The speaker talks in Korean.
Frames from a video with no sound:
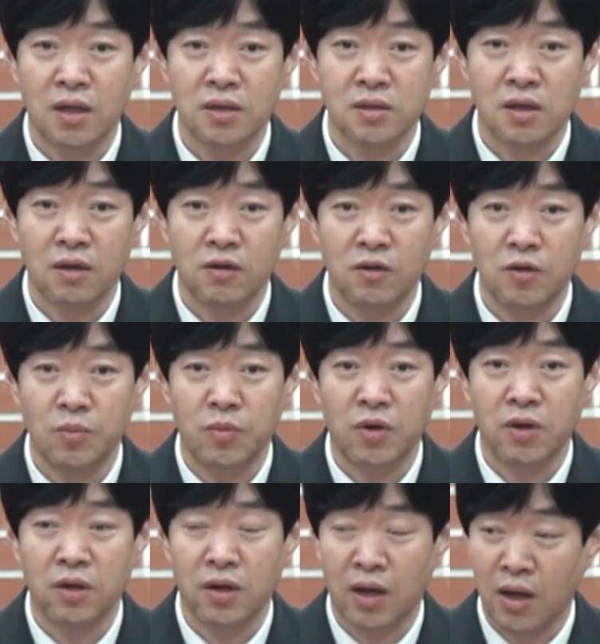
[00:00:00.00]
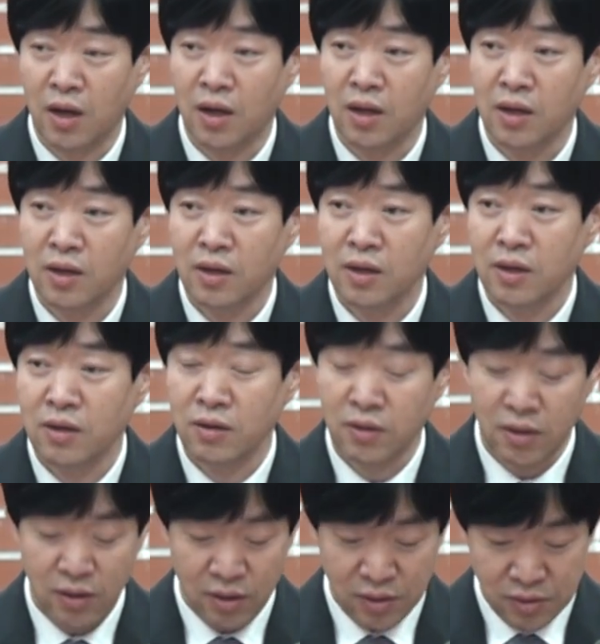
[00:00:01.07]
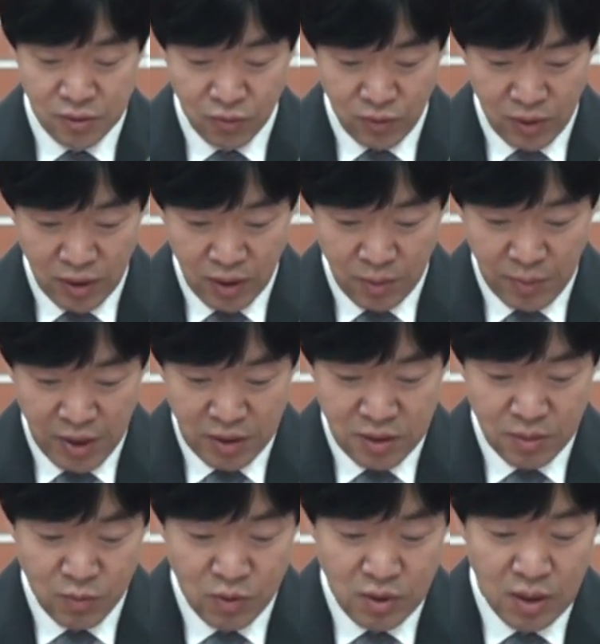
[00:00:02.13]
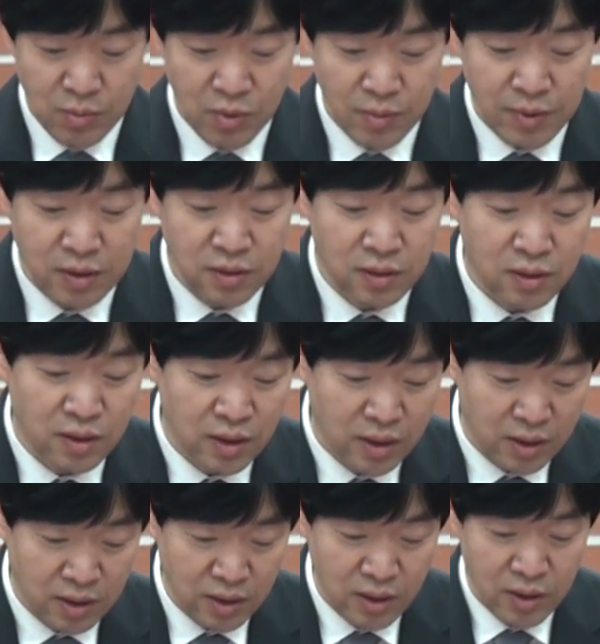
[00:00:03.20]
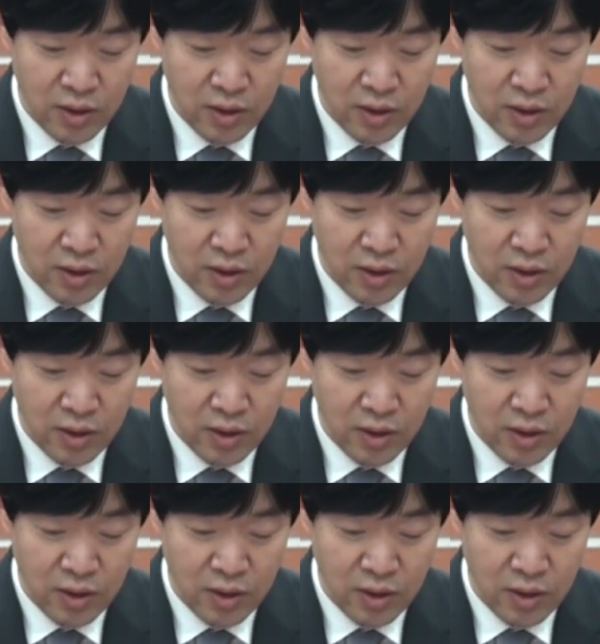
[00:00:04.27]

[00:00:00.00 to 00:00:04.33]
상상을 버려라. 여기에 대해서 우리가 말씀을 살펴봤는데